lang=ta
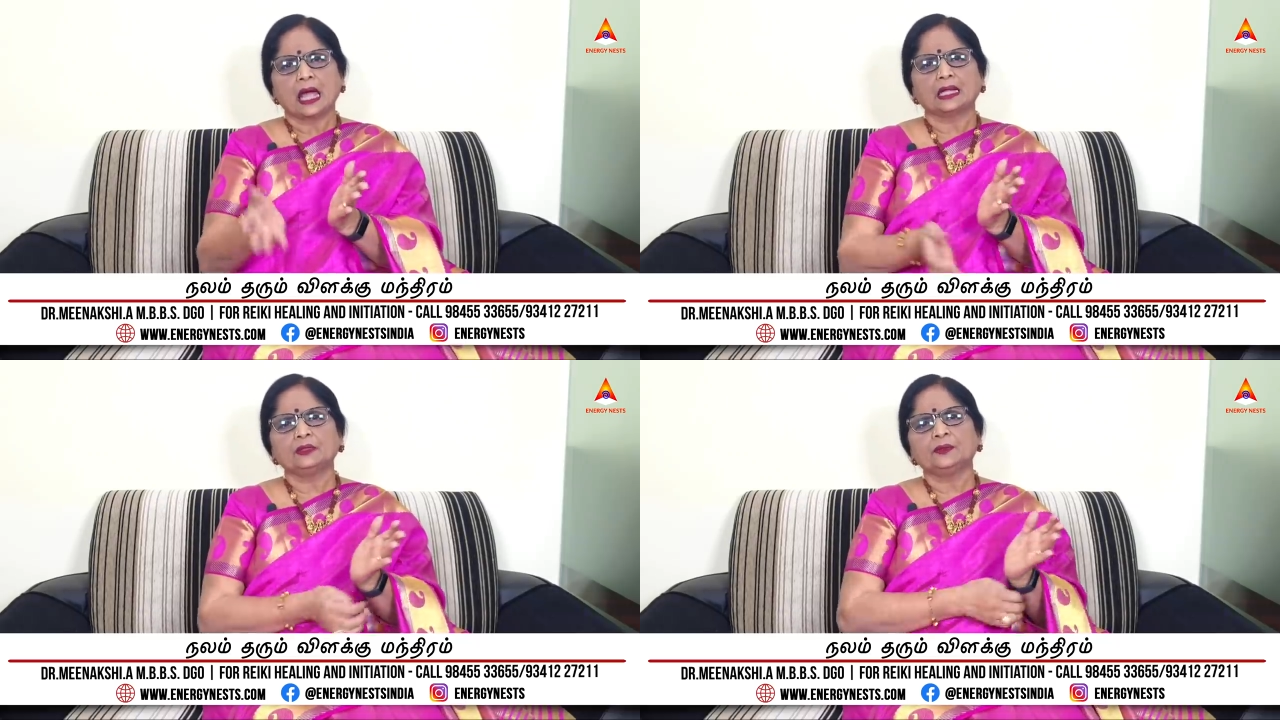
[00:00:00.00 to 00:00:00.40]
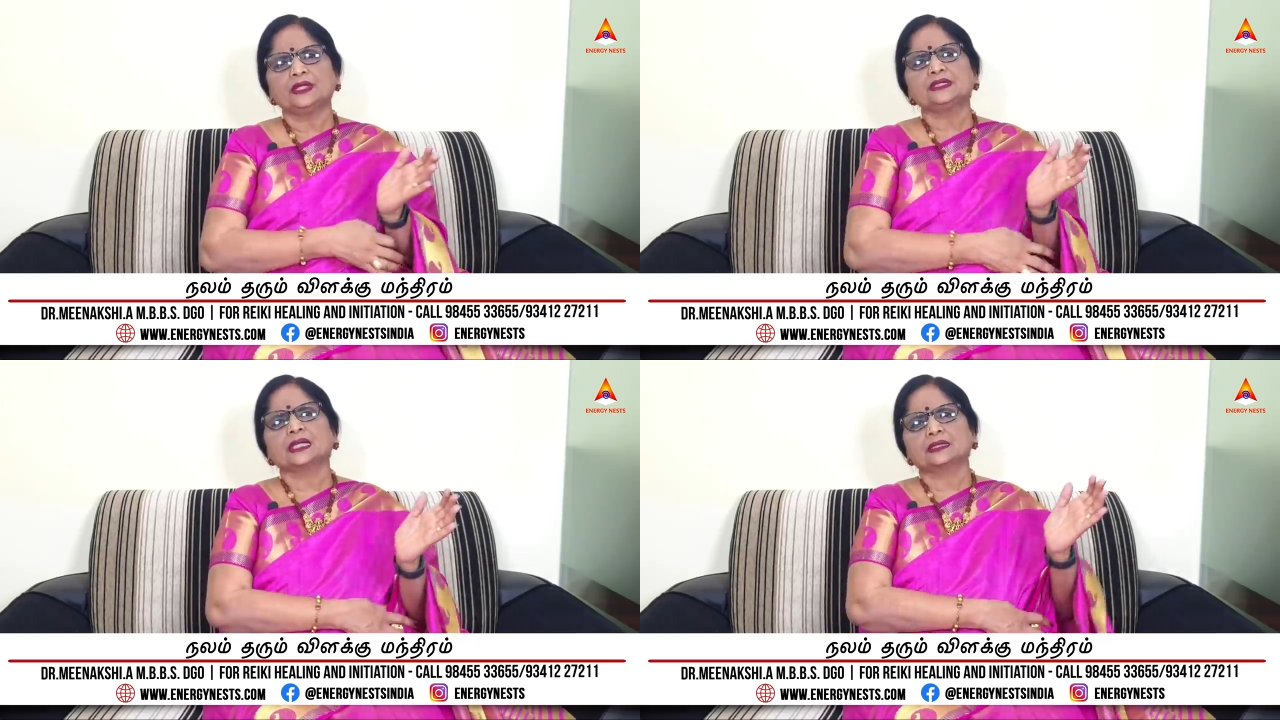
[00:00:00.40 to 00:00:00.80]
அதுக்கு
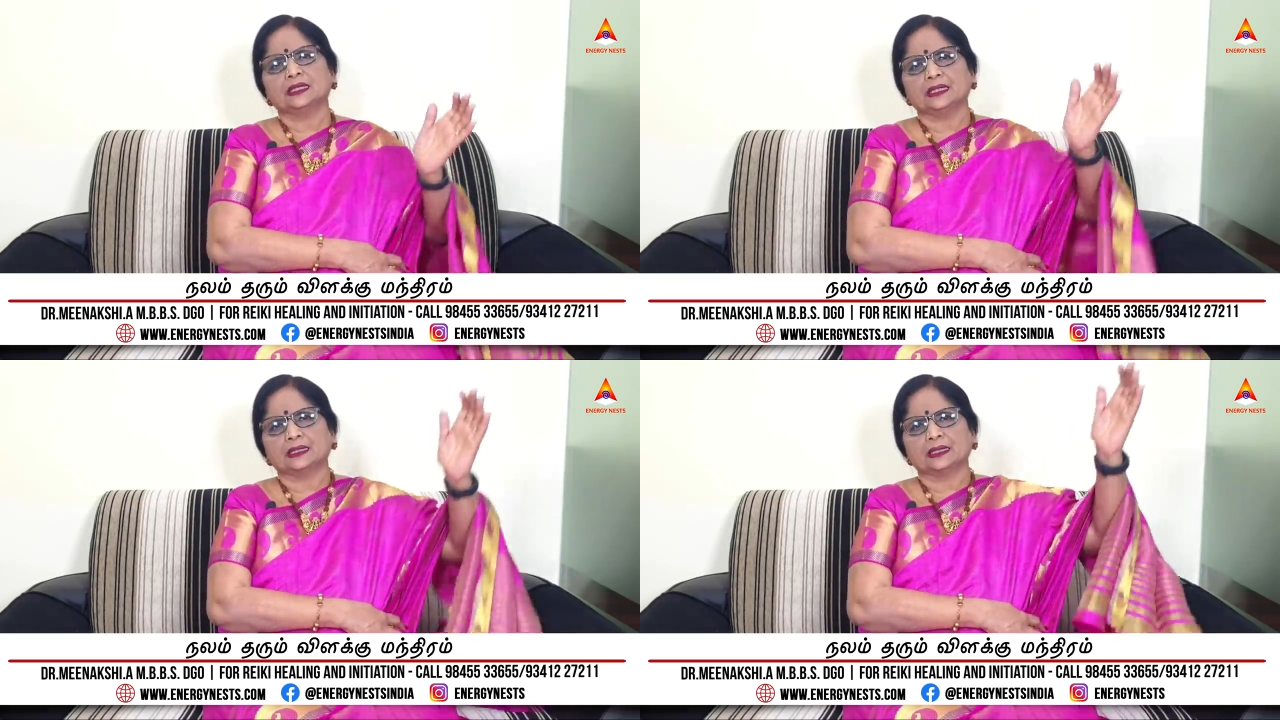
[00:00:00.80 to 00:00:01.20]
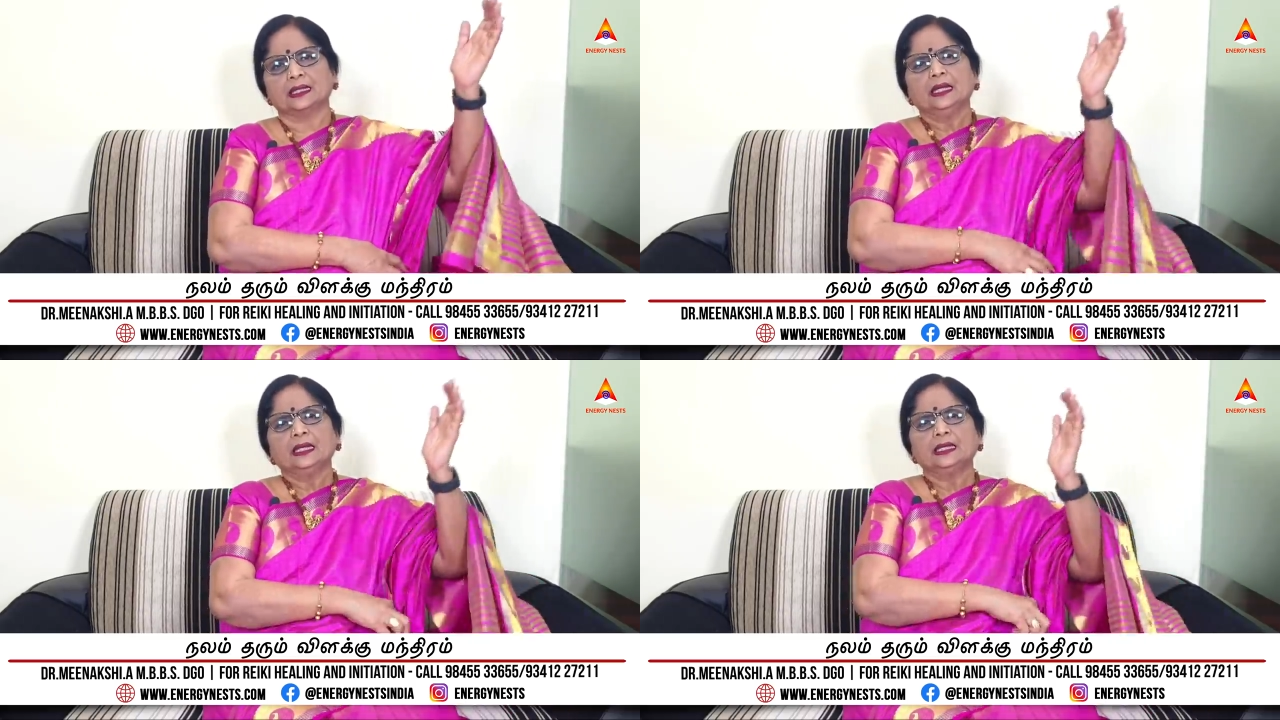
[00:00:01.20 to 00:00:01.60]
மேலே சக்தி இருக்குது
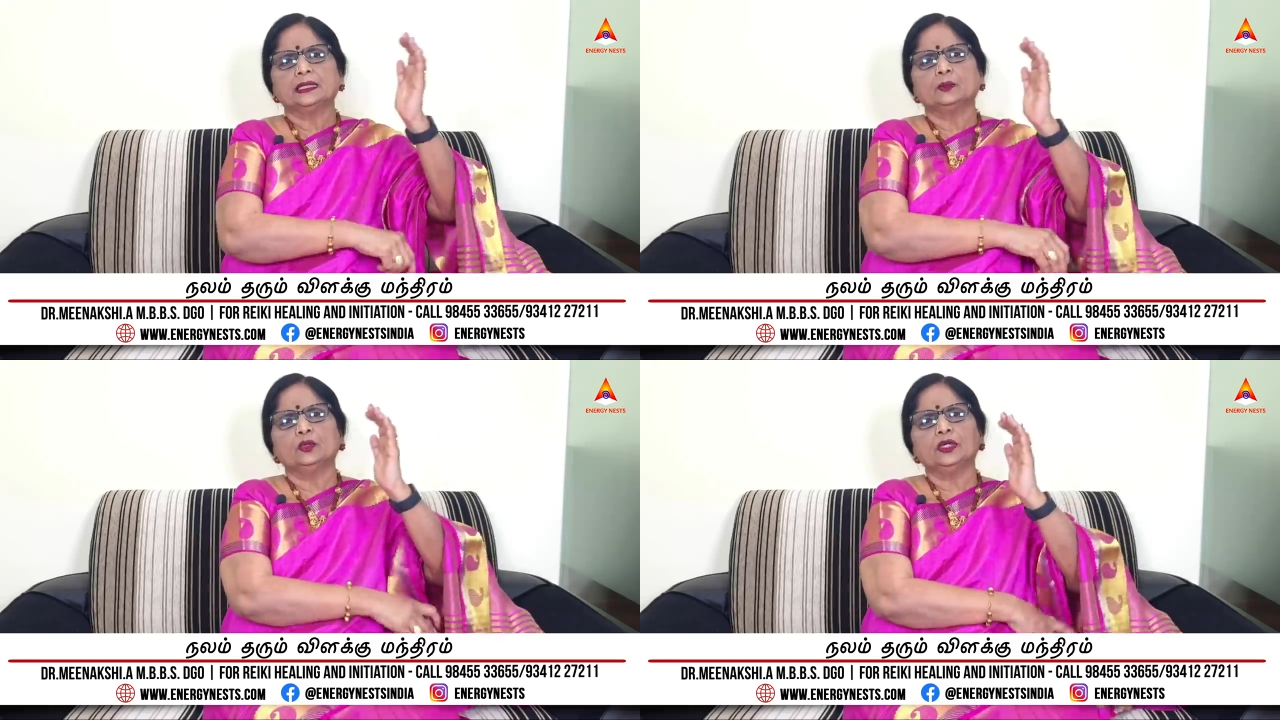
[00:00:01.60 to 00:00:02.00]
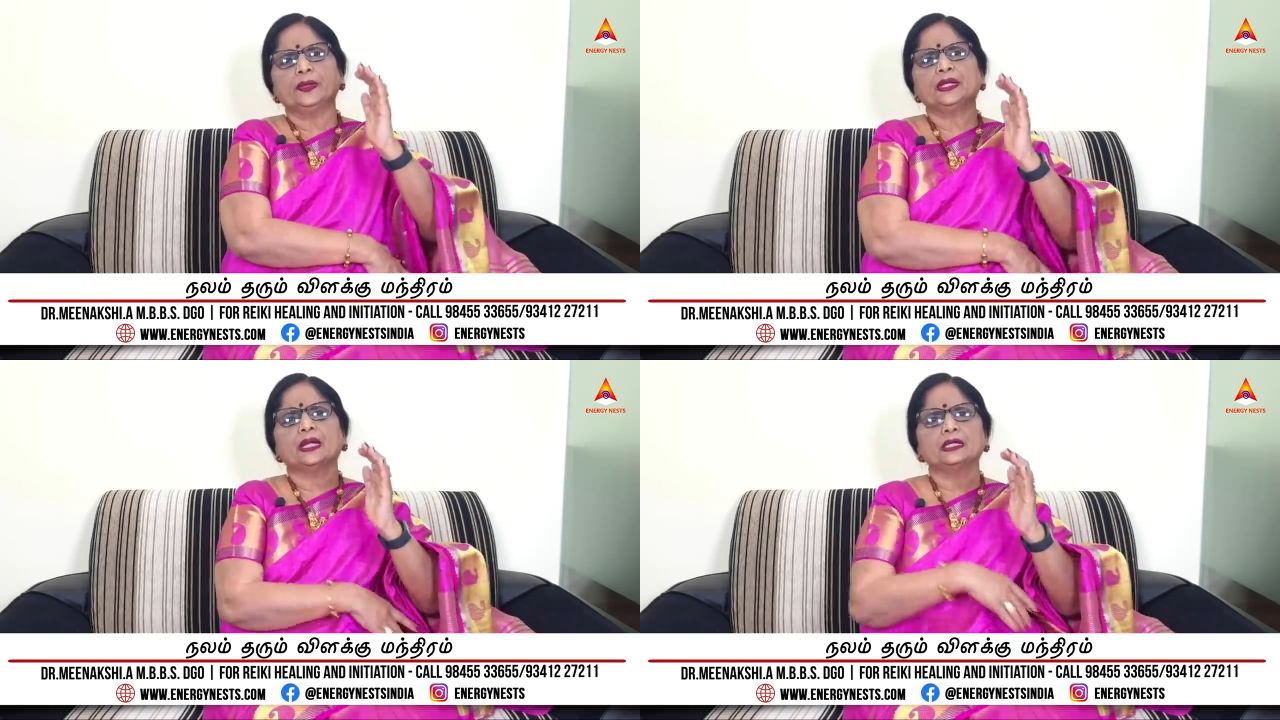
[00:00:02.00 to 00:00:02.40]
இந்த மூணு
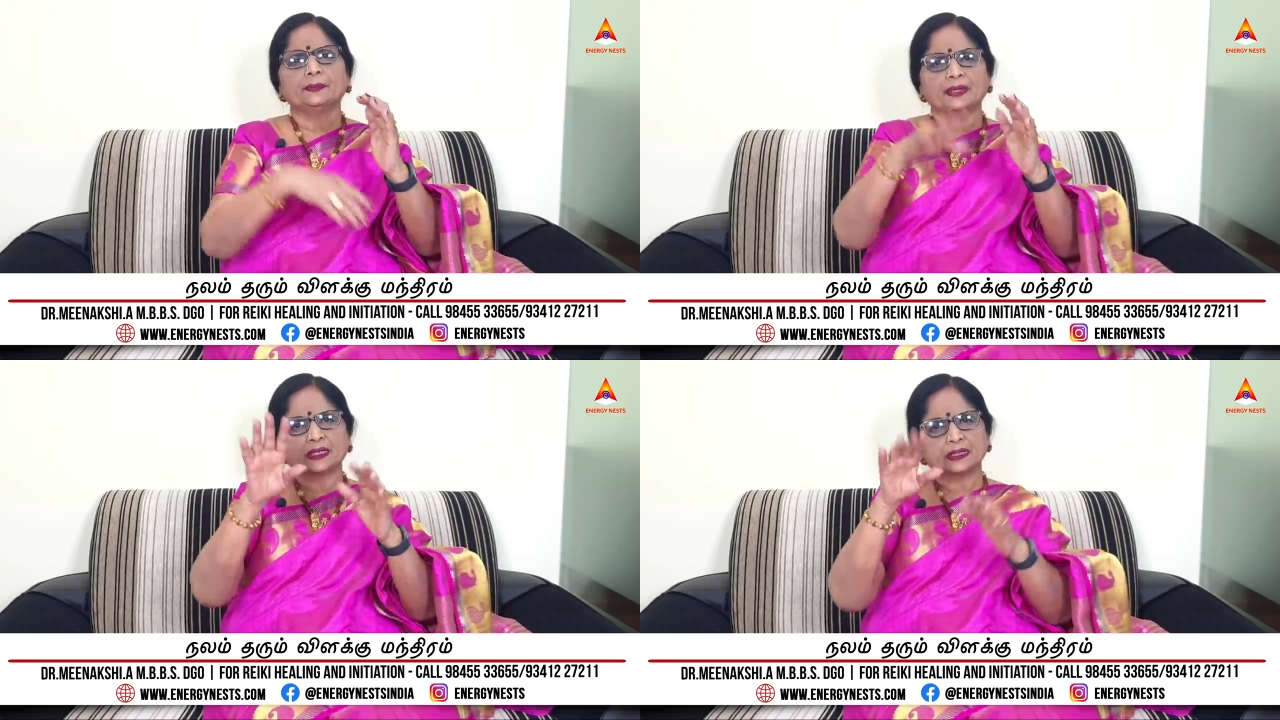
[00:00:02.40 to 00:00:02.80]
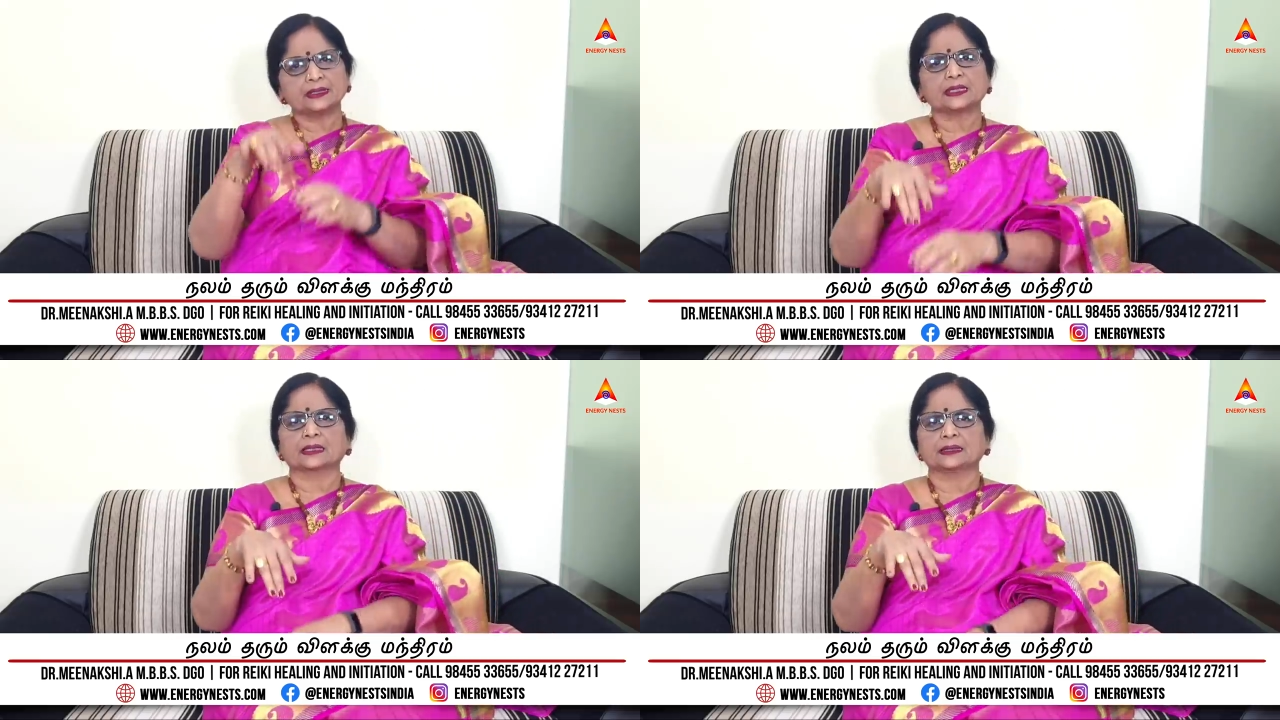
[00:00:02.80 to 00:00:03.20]
பேர் ஆட்டி
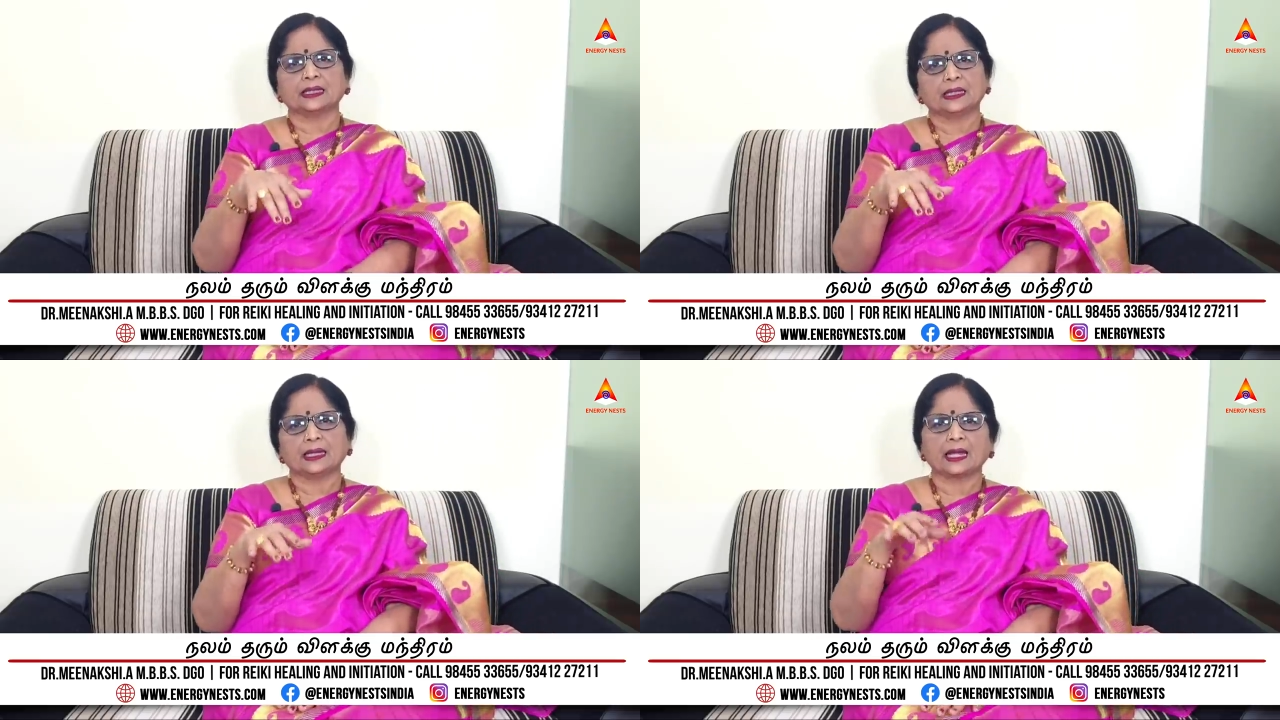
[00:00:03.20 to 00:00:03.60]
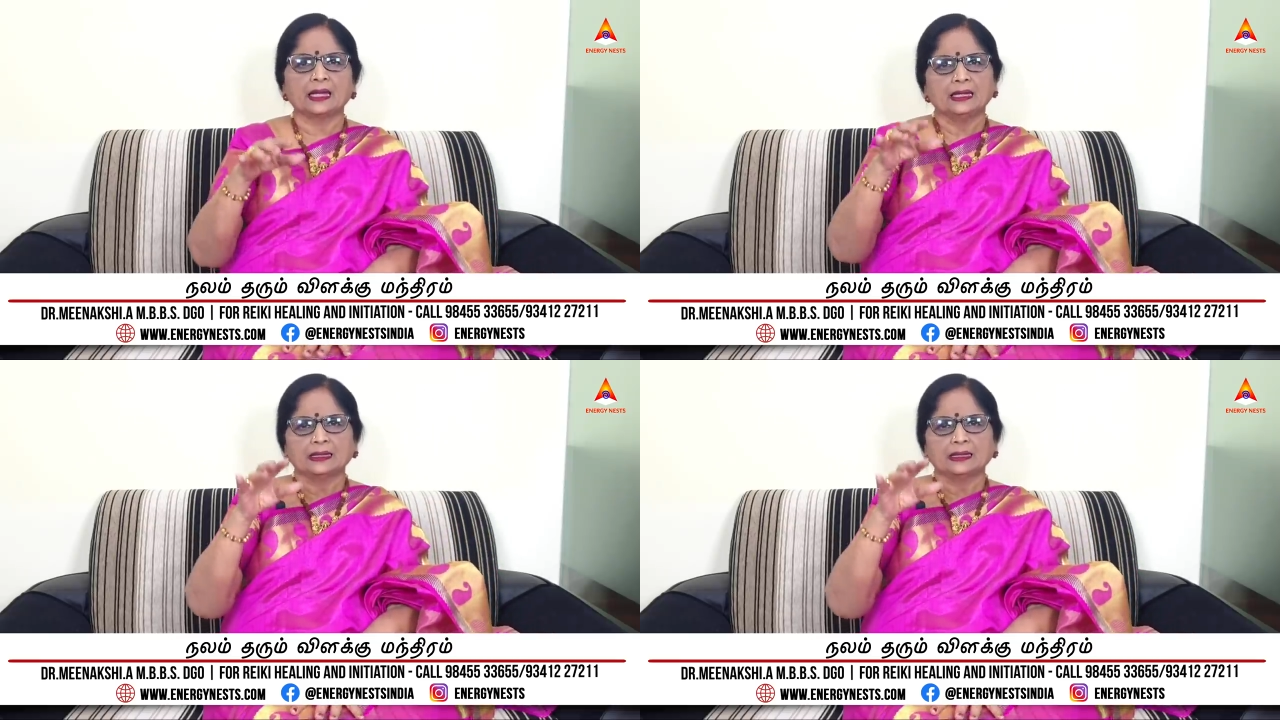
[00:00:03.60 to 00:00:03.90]
படிக்கிறது சக்தி இல்லைங்களா